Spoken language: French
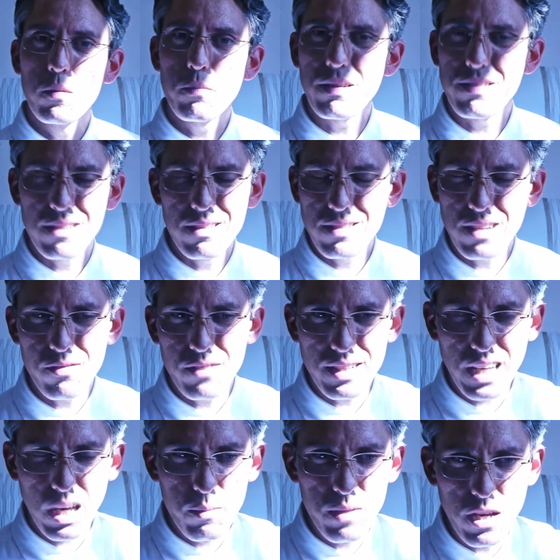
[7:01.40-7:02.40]
Parce qu'il savait
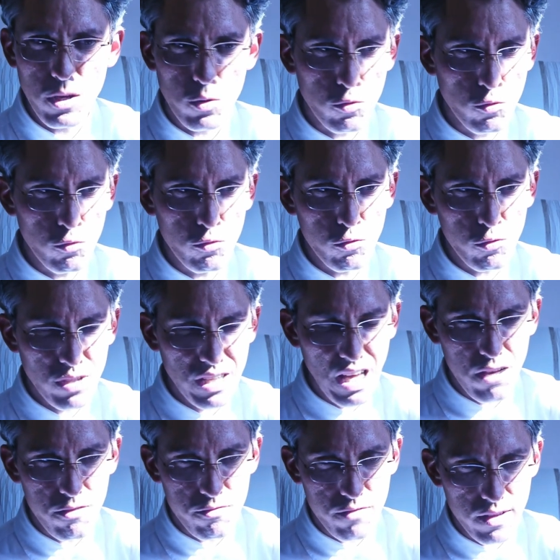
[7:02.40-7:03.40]
très bien que tout ce qui
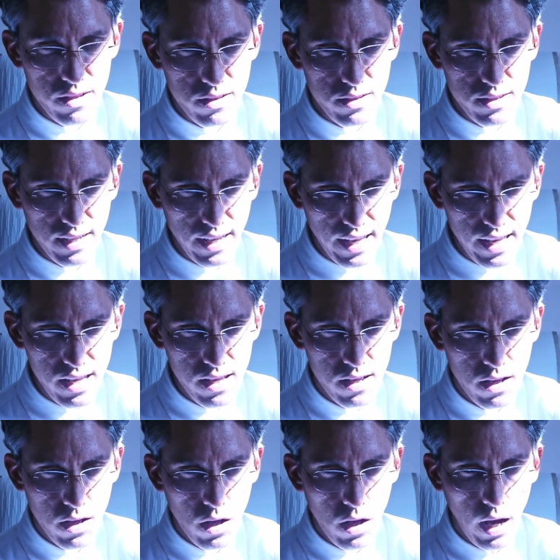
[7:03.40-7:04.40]
avait trait
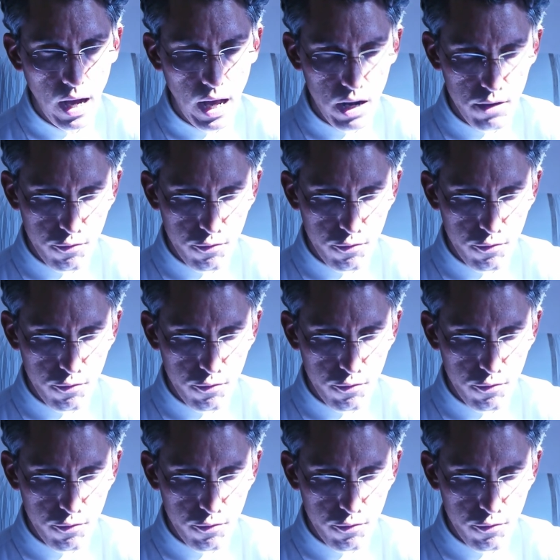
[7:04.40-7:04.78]
à la